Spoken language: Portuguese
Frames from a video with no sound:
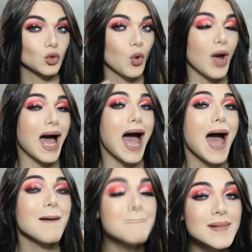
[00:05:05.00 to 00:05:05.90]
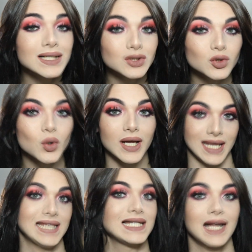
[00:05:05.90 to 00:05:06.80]
Eu tô amando
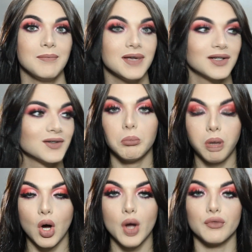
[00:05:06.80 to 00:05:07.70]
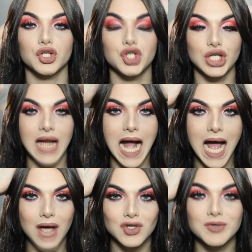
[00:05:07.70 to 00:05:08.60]
esse cabelo. Bom, eu vou
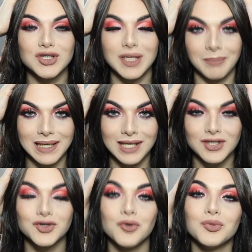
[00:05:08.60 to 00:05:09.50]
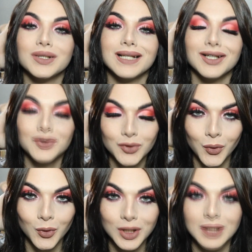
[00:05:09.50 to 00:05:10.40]
tirar os meus apliques com muita
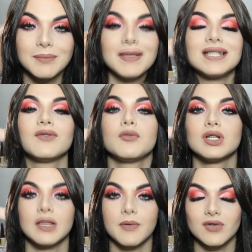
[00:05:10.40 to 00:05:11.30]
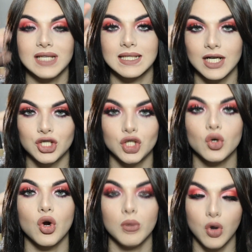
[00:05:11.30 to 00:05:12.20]
dor, mas eu vou mostrar pra vocês
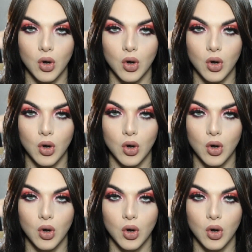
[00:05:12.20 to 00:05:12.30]
certinho como eu